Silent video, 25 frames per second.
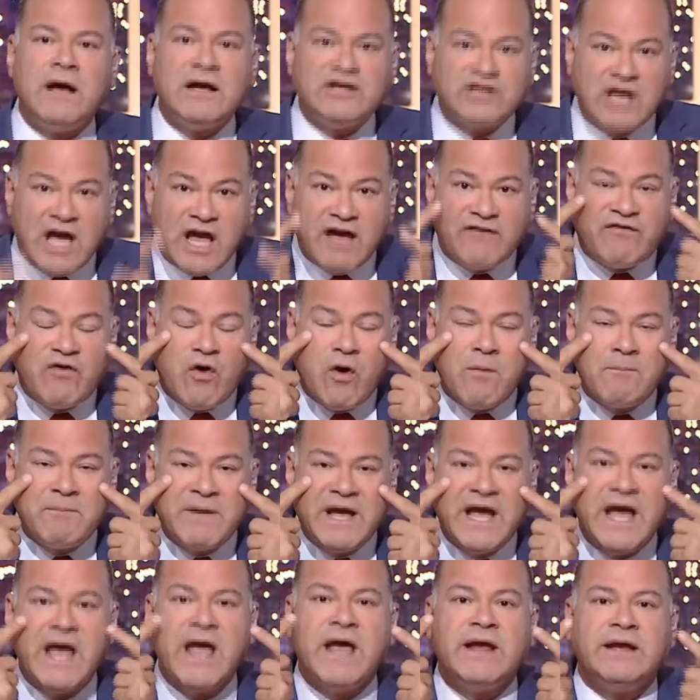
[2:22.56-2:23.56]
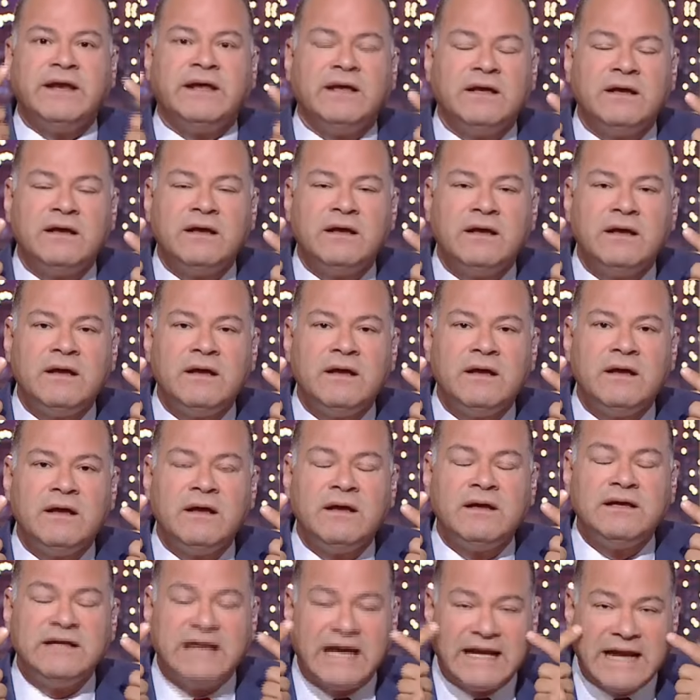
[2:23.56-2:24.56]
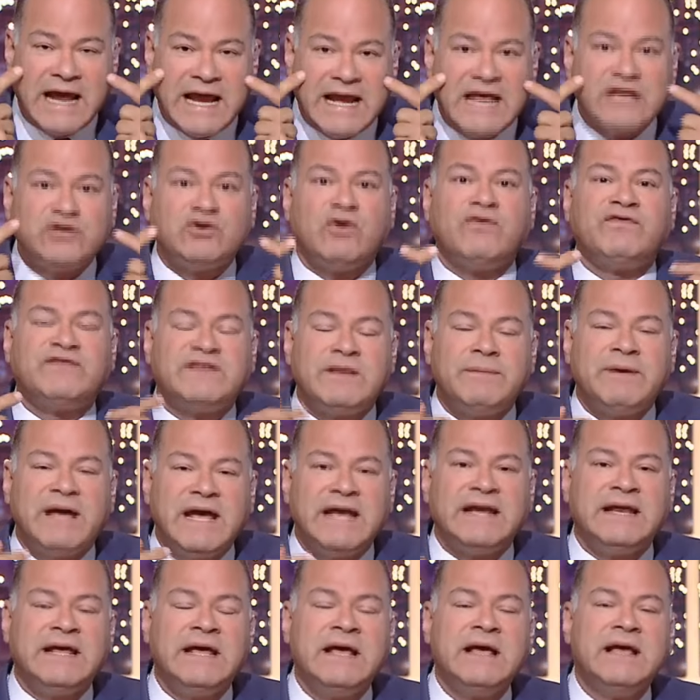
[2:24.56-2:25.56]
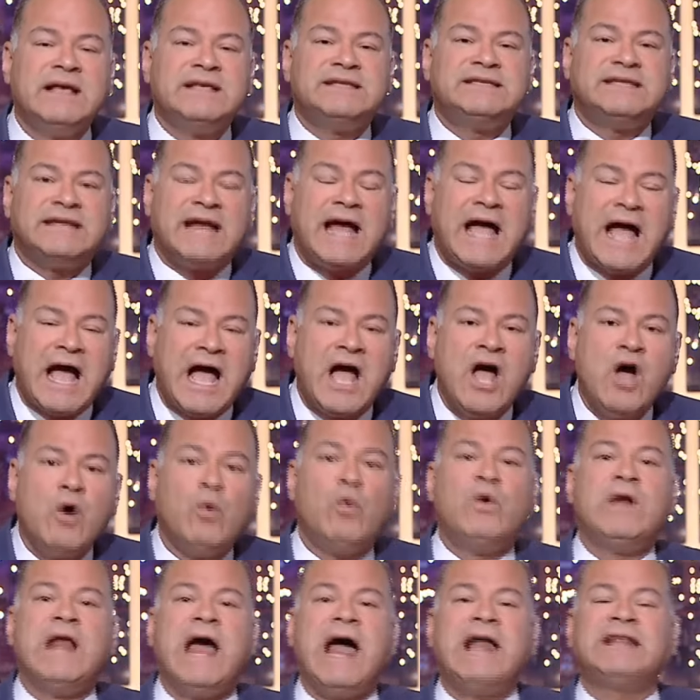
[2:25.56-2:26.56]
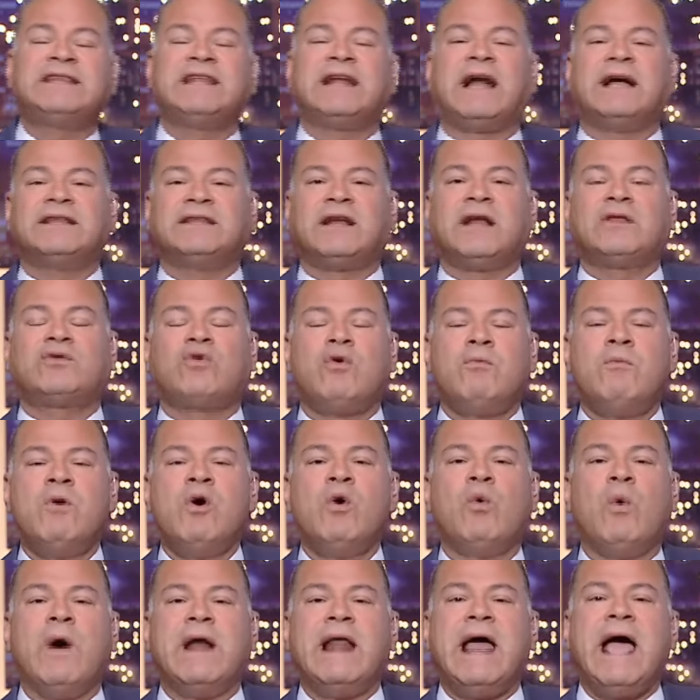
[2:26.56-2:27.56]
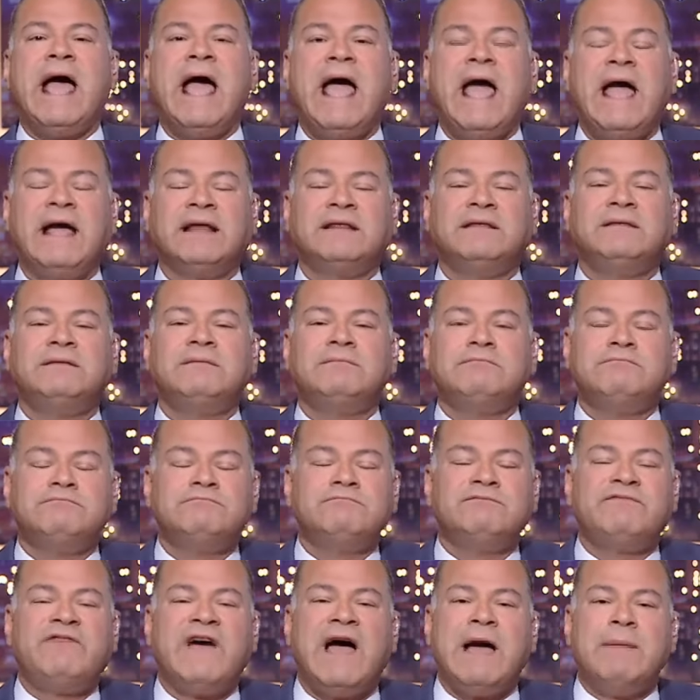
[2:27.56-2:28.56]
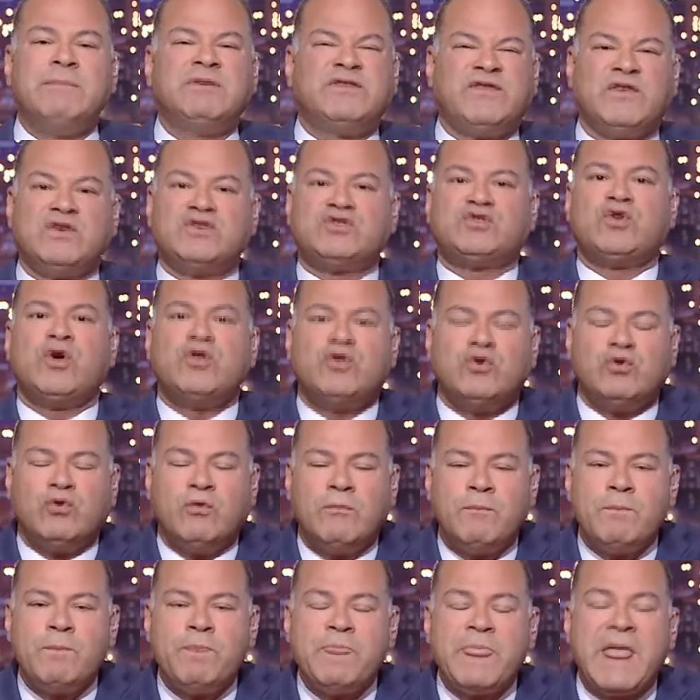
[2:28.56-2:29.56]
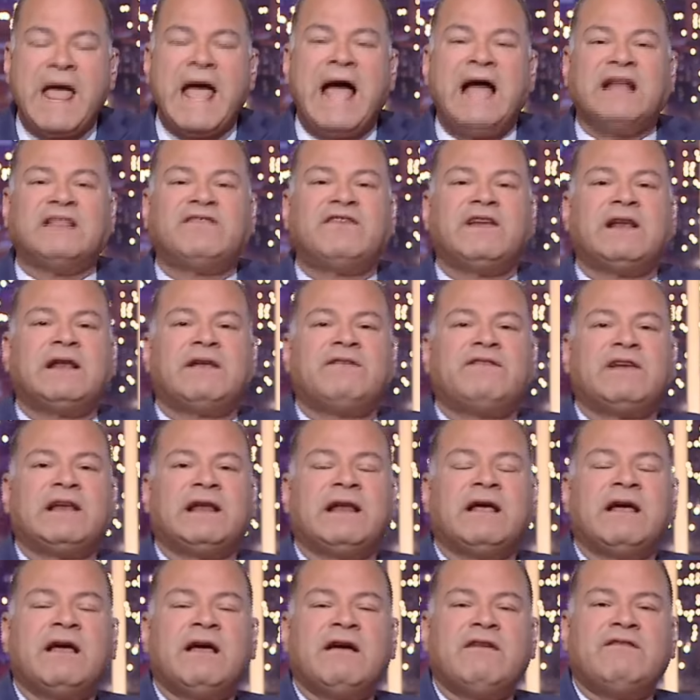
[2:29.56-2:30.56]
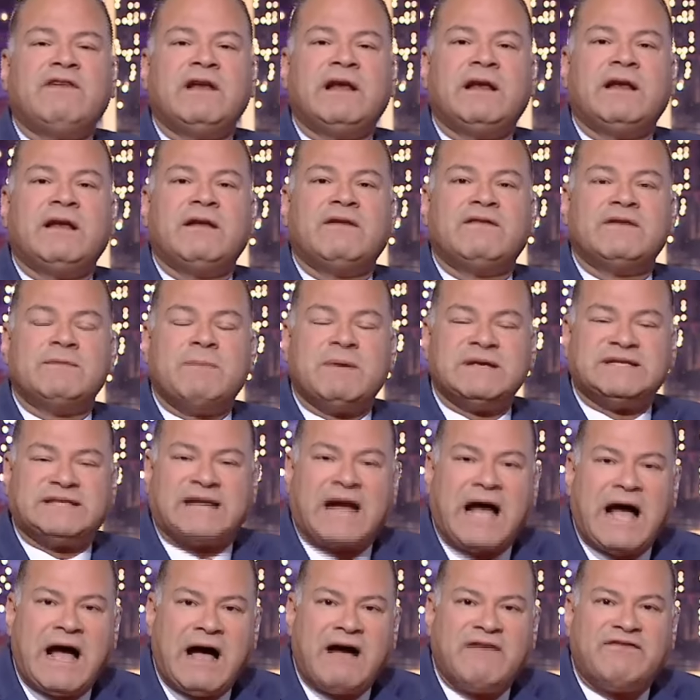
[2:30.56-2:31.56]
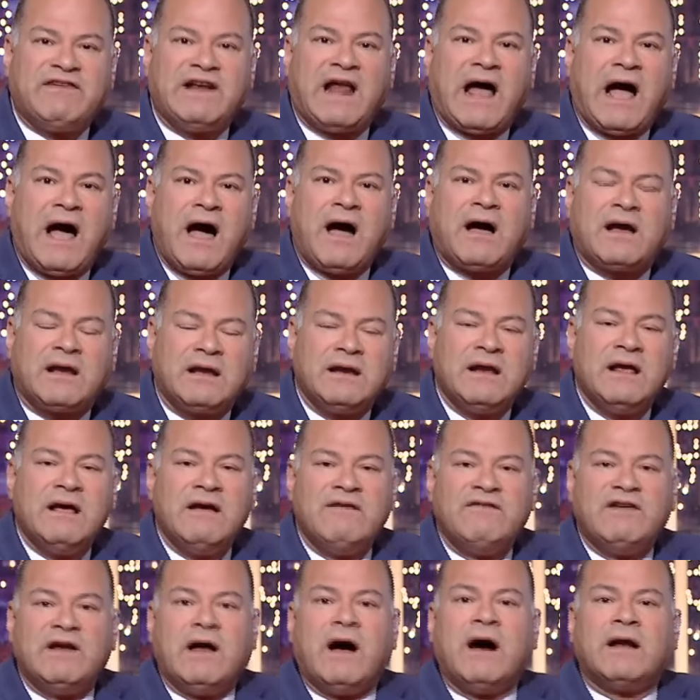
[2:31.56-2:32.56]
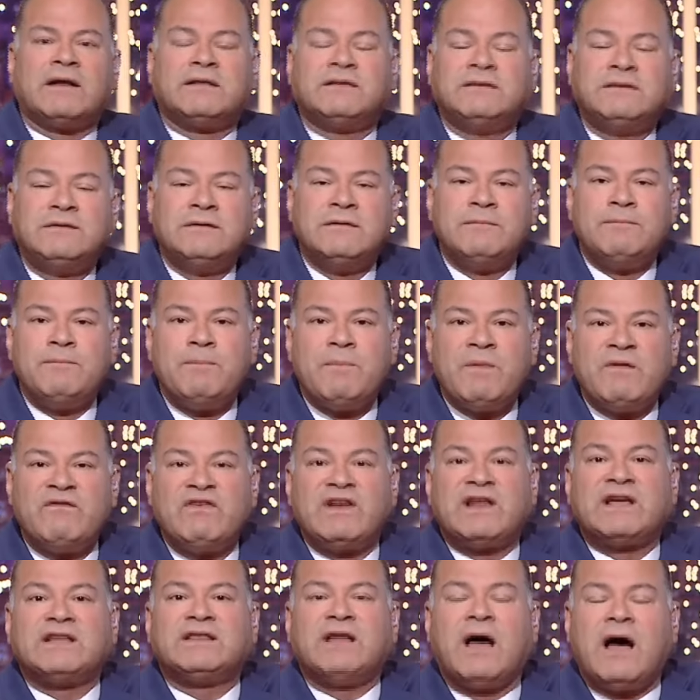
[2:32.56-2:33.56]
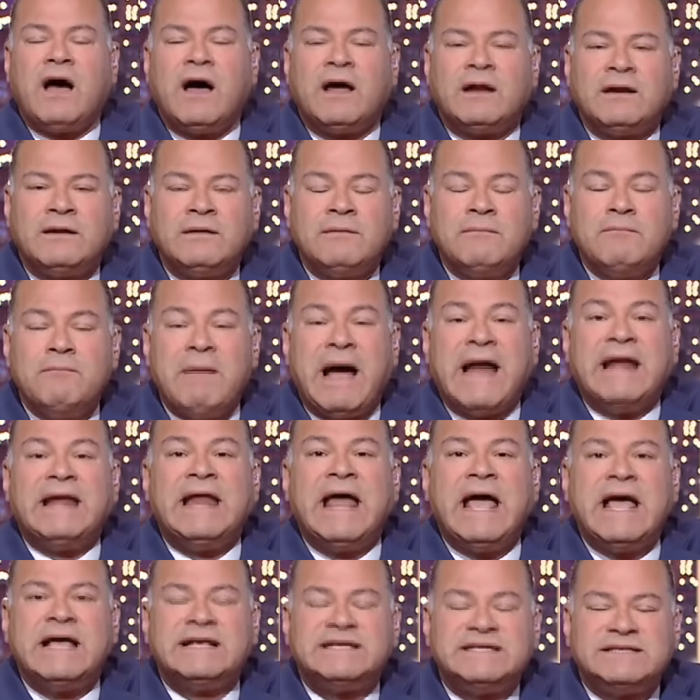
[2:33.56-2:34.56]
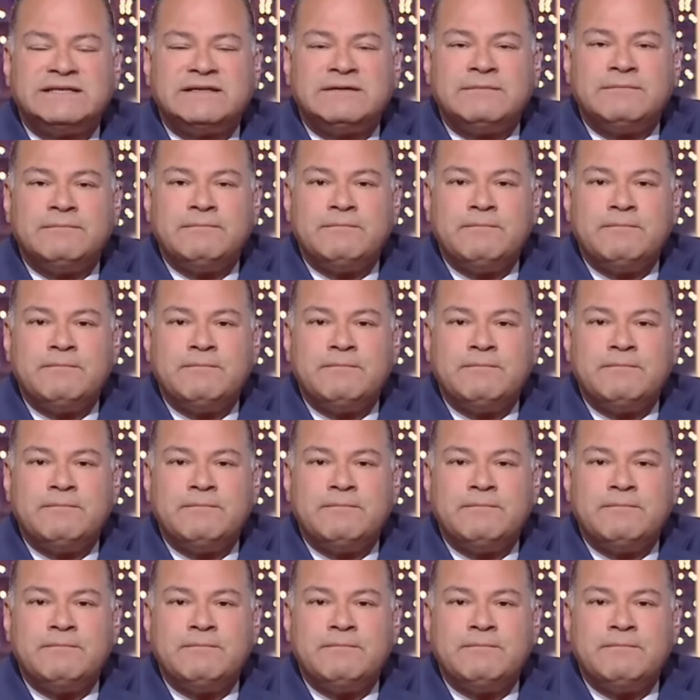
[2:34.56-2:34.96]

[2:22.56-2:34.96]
شايفهم بعيني يعني انا شفت بعيني الزراعه ونقلت لحضراتكم وانا قاعد مش في الاستوديو قاعد في في في المزرعه في الحقل في الارض في الغيطان مع الناس